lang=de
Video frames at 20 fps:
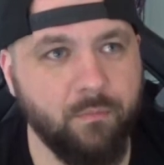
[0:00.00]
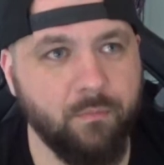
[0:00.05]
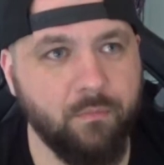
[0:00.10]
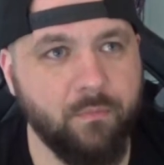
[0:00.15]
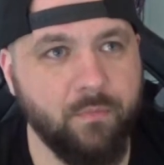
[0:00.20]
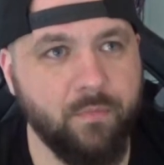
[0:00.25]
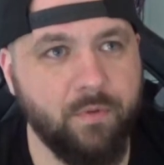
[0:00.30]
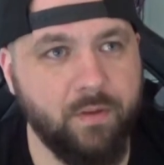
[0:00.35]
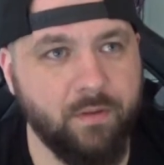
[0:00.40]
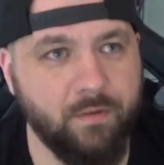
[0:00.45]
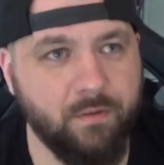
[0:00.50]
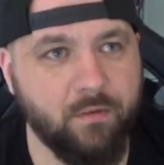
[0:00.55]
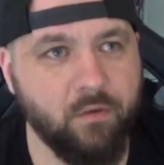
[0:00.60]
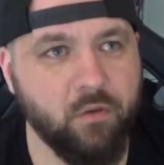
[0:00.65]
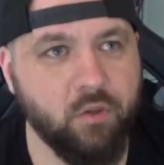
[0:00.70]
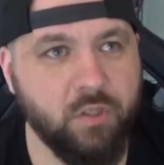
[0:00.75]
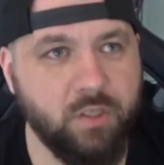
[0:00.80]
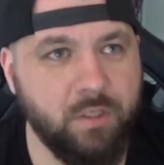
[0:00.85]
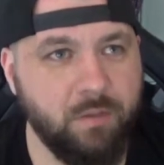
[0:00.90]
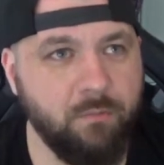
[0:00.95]
die es
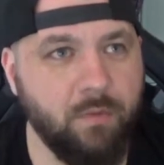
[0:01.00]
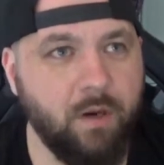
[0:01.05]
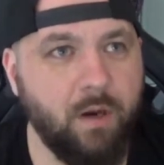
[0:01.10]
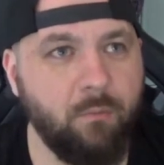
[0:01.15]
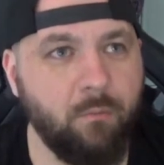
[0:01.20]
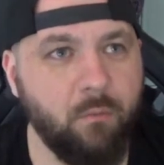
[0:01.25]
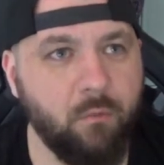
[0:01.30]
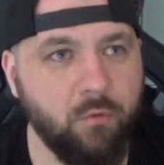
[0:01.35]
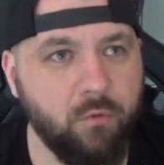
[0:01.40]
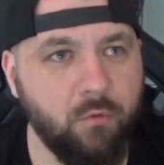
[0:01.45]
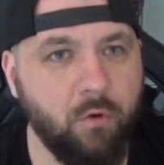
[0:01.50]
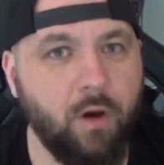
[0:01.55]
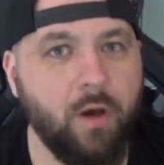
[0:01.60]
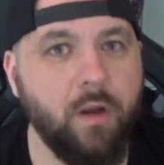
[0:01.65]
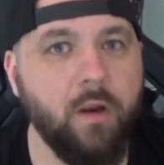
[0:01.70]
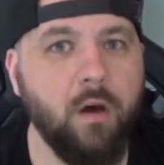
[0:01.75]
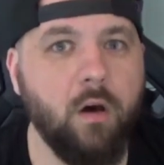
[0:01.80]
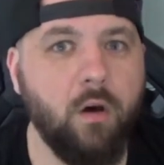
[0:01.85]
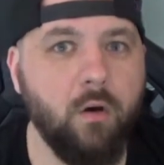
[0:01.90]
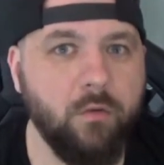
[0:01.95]
geschrieben haben und nur
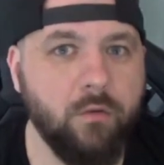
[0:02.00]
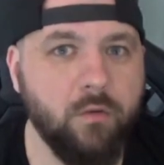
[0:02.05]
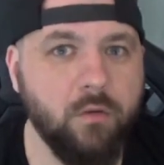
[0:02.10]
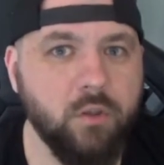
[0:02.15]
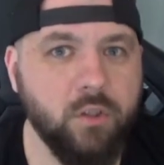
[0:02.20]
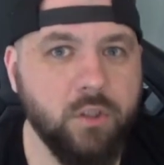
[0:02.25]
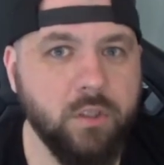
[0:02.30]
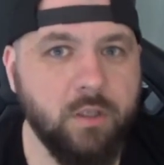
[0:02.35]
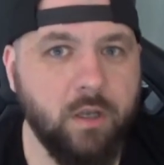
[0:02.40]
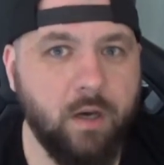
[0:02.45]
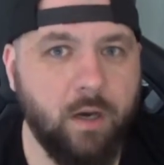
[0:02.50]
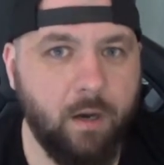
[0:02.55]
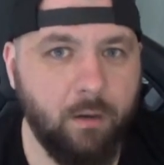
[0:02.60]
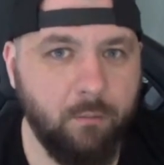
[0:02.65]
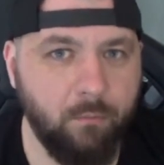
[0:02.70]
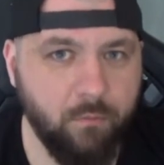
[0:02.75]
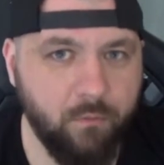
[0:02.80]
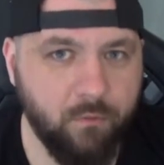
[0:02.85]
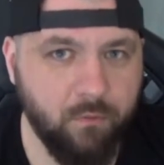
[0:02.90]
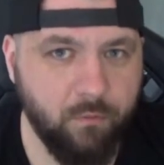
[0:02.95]
eine rausgeschickt
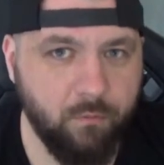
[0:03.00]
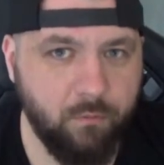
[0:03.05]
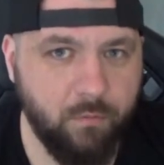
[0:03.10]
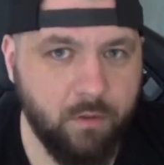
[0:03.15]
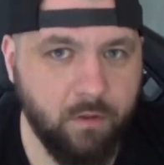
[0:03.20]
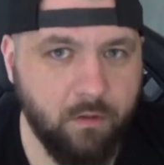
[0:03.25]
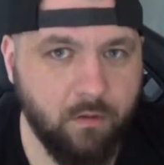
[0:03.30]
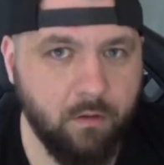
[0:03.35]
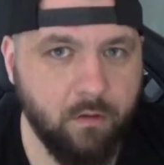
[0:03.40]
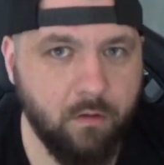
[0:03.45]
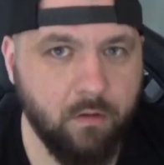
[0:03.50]
haben zu mir.